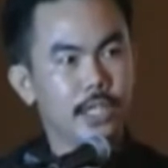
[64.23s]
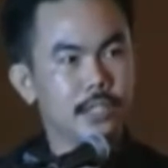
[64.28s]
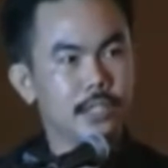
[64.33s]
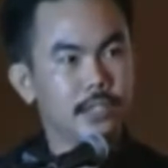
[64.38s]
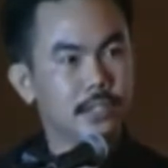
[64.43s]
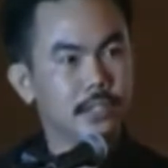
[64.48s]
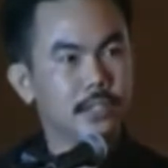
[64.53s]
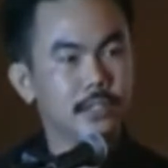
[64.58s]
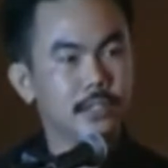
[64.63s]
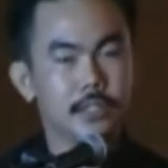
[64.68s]

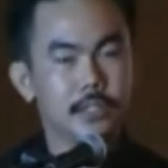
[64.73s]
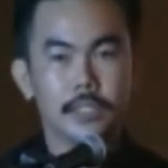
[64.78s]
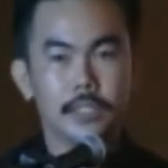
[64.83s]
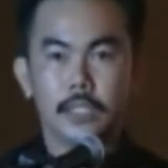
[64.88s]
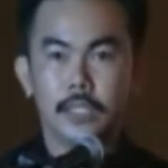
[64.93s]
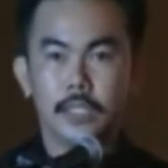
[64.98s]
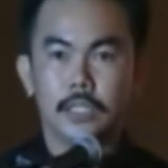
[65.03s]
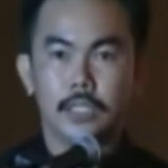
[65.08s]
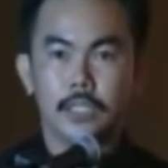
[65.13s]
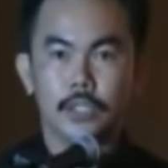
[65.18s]
是
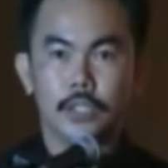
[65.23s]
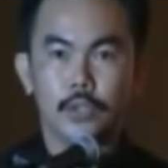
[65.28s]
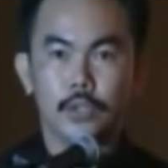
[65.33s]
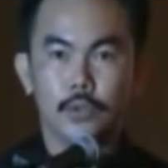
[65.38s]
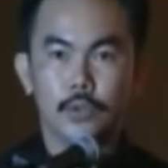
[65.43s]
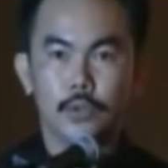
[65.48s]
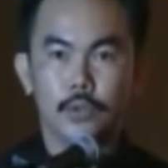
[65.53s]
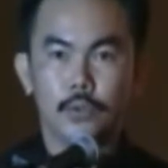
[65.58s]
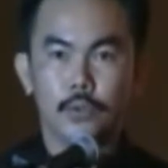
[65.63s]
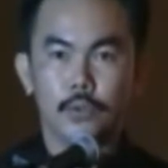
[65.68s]
能
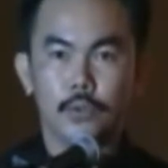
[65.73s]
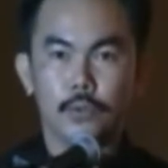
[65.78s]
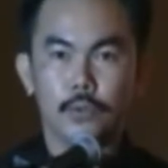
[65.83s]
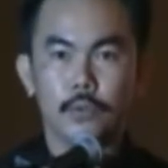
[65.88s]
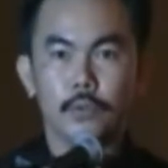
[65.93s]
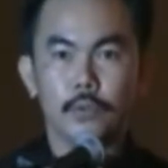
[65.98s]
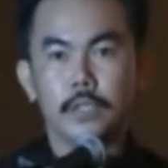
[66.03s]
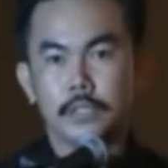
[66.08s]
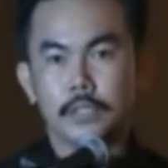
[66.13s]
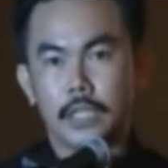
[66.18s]
够
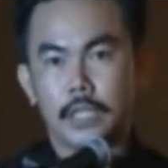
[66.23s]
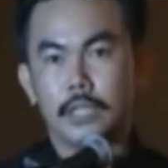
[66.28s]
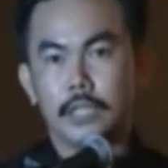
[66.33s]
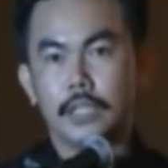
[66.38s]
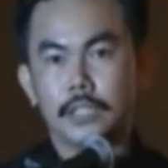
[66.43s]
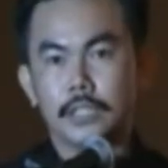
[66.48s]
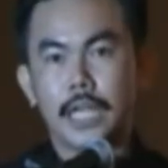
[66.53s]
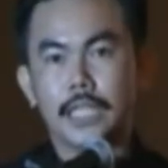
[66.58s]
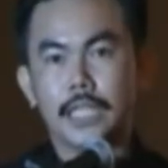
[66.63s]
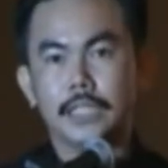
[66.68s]
找到
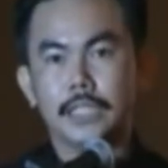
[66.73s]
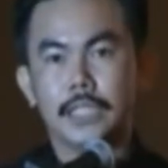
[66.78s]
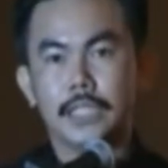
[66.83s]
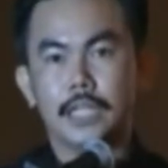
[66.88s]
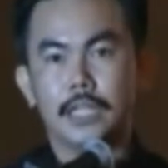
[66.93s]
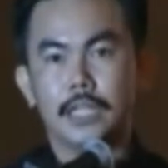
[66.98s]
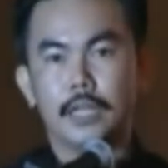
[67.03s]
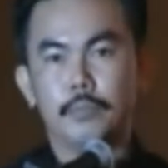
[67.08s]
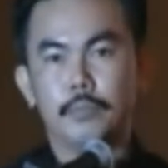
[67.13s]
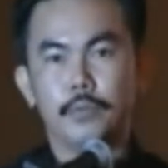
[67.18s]
三
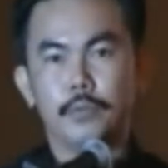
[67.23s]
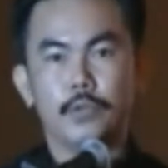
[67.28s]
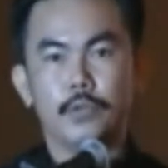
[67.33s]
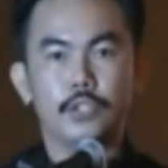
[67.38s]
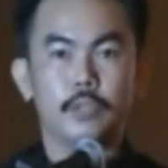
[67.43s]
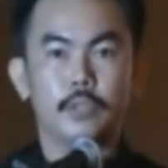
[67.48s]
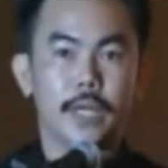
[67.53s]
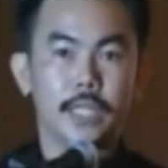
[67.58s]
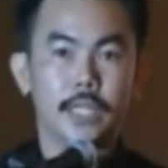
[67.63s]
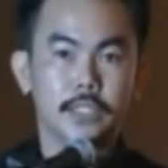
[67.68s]
餐呐，不过
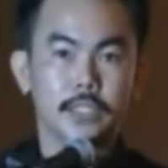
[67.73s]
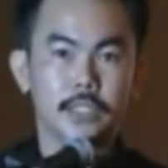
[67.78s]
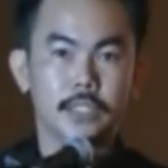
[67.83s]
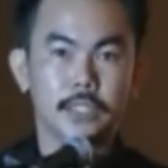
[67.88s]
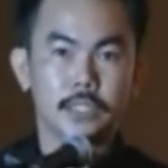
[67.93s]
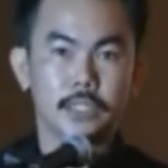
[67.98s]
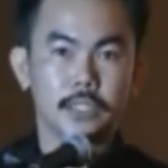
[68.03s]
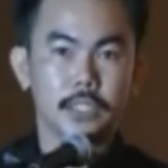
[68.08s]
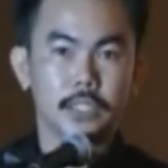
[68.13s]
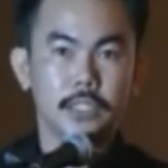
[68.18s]
就把自己
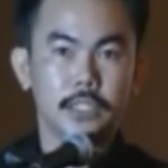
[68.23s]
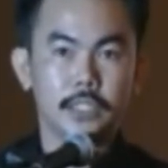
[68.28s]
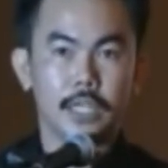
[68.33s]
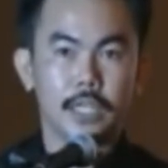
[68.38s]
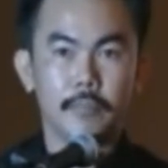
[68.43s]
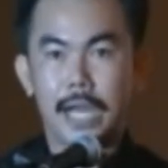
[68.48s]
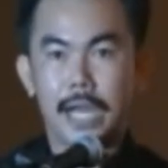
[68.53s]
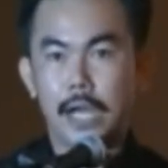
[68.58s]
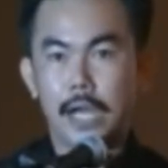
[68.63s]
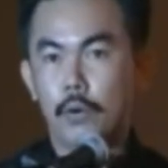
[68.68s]
的身体给
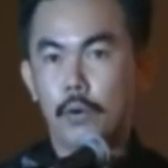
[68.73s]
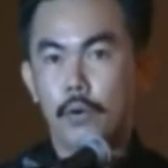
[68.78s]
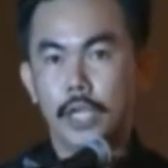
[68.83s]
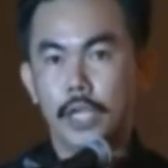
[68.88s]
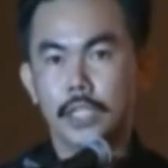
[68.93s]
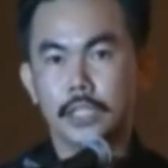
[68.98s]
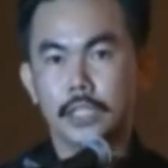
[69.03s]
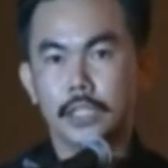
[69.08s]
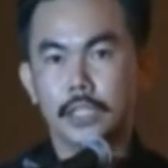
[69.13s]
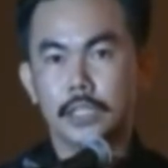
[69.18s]
忙坏
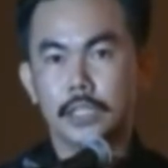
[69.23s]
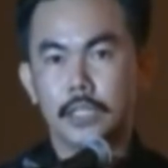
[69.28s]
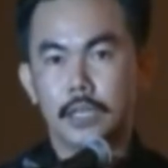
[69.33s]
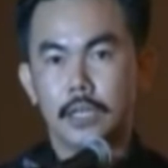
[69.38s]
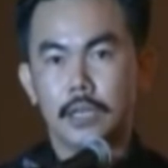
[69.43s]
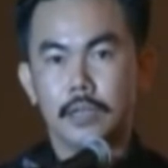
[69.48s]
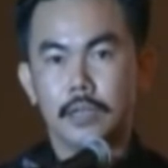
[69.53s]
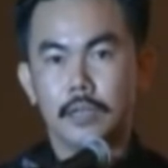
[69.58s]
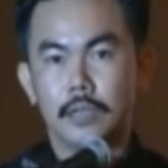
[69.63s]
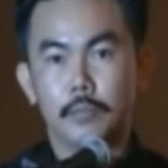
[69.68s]
了
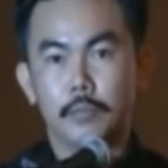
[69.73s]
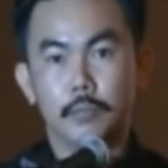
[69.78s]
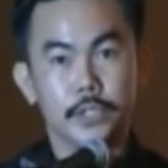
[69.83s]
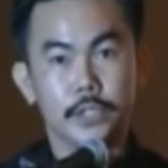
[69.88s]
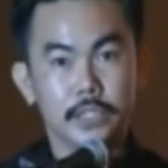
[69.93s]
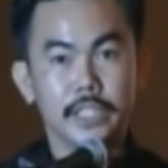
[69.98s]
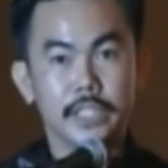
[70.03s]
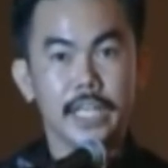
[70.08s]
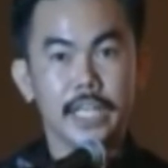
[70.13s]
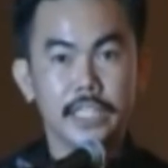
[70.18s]
啊。不
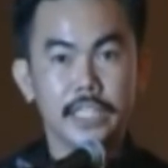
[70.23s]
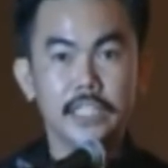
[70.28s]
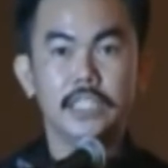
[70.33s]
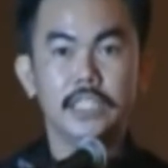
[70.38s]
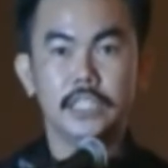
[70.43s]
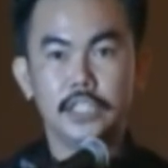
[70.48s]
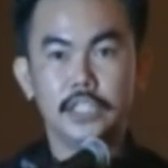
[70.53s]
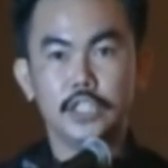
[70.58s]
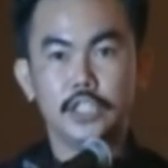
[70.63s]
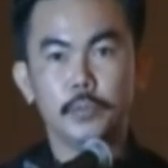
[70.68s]
是年
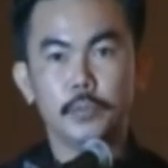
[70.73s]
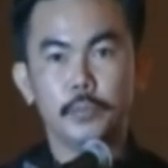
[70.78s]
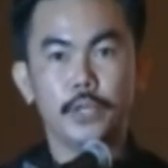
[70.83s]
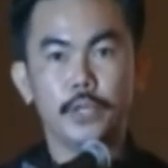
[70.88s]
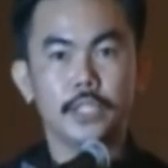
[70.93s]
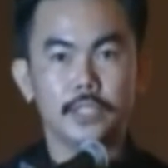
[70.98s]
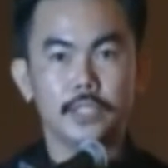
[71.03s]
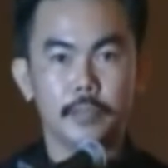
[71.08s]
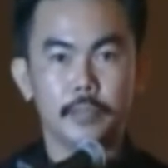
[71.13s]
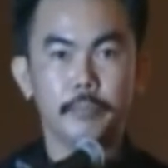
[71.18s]
轻就不
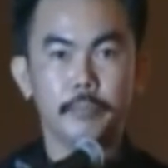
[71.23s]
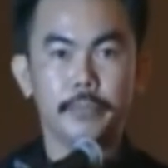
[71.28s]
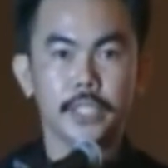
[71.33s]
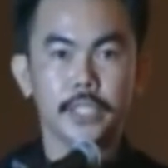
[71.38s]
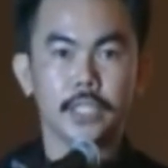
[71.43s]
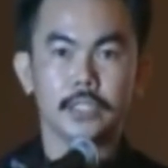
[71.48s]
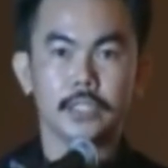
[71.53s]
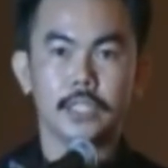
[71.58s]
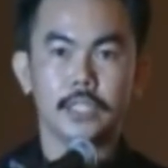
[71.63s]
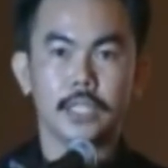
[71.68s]
会生病
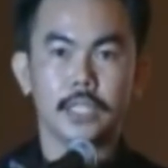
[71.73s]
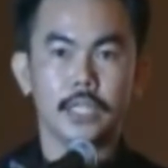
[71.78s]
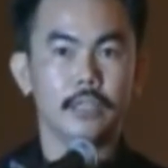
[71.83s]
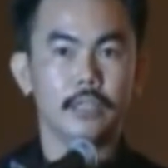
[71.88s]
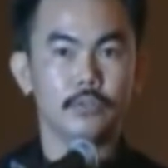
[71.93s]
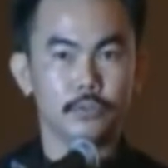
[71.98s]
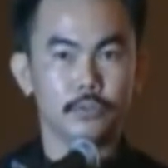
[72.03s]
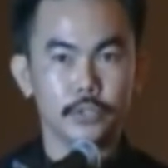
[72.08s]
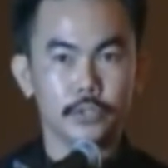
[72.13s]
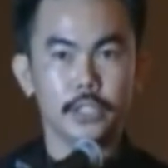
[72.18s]
的，大家
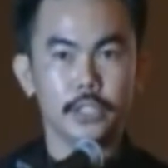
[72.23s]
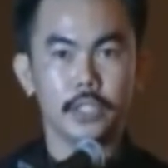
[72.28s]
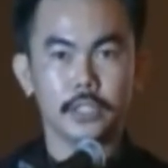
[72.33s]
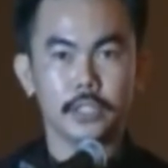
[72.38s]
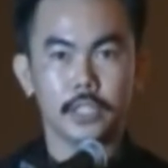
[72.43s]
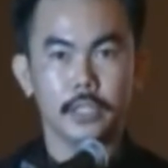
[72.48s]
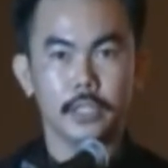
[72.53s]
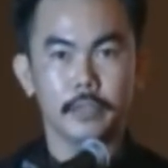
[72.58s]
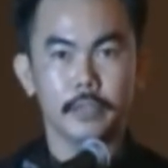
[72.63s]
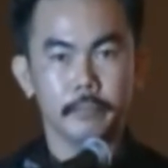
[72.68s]
要注意啊，
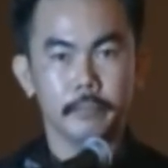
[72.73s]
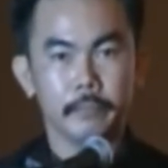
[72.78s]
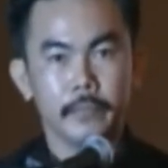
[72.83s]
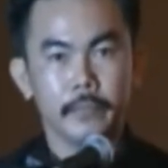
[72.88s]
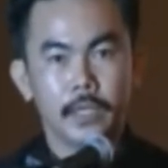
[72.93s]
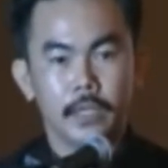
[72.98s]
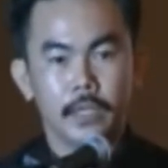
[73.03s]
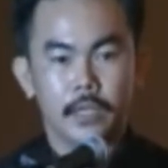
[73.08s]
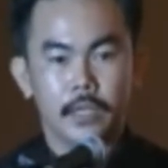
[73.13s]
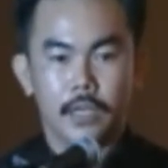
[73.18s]
这个
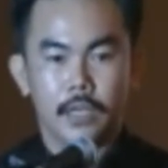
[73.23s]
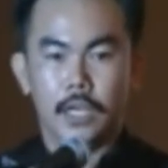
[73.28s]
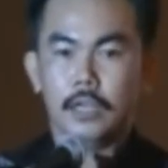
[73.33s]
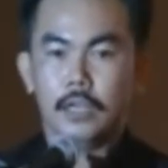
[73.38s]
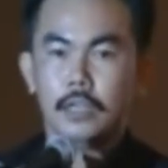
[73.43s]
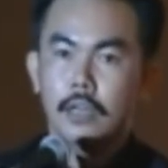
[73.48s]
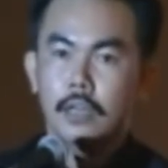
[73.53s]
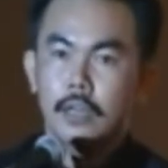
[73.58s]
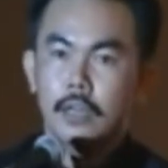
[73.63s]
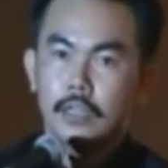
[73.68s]

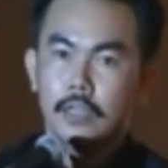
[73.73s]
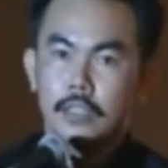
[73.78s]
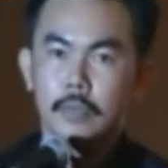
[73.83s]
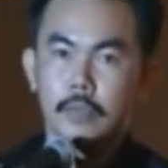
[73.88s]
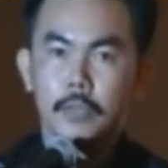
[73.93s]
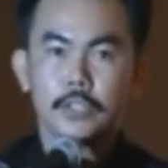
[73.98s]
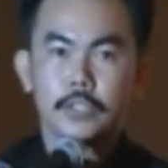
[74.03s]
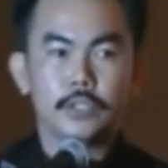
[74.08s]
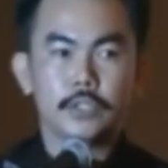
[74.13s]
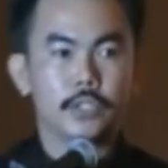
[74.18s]
啊。那
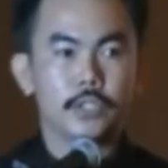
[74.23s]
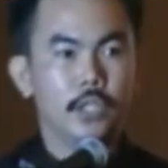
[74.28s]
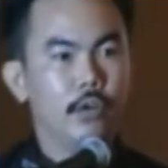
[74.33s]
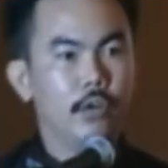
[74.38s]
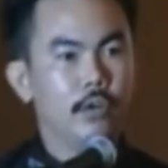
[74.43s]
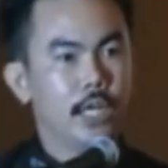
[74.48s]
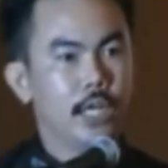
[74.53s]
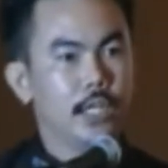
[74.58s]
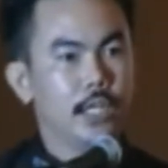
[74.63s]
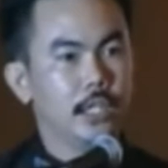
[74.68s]
么就是
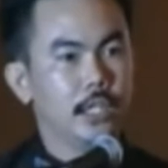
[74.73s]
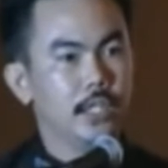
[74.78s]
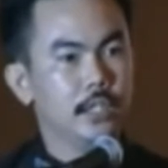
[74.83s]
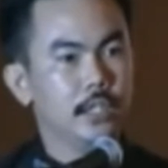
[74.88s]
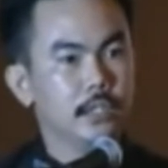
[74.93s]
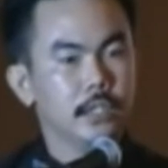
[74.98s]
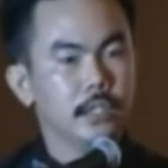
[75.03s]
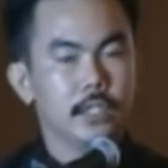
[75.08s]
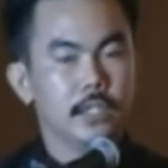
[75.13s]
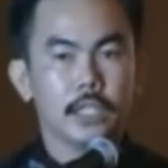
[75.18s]
后来
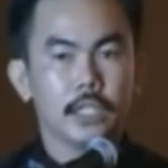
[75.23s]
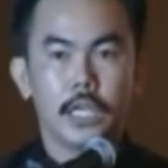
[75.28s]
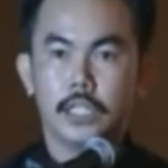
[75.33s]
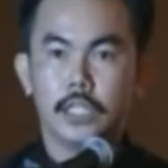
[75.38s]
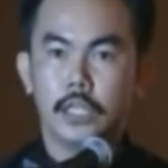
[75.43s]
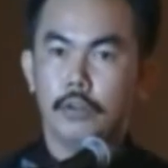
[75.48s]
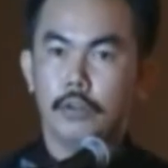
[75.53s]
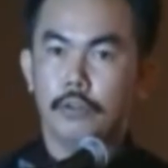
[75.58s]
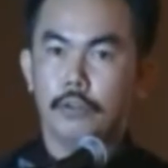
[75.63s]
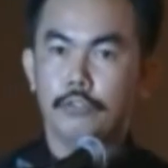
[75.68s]
呢，看
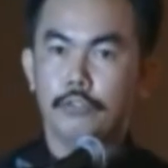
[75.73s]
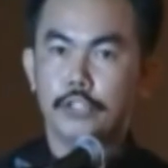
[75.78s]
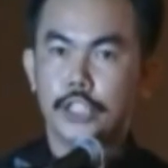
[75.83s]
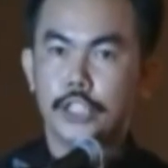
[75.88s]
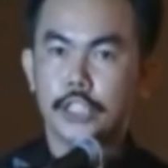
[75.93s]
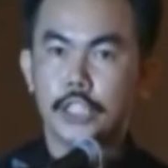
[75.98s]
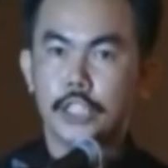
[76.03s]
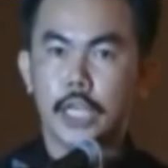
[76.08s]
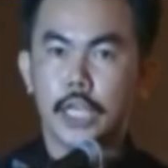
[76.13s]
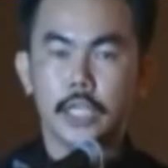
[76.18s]
到我父
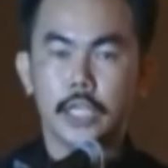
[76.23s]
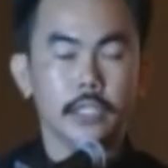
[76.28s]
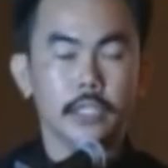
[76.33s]
亲在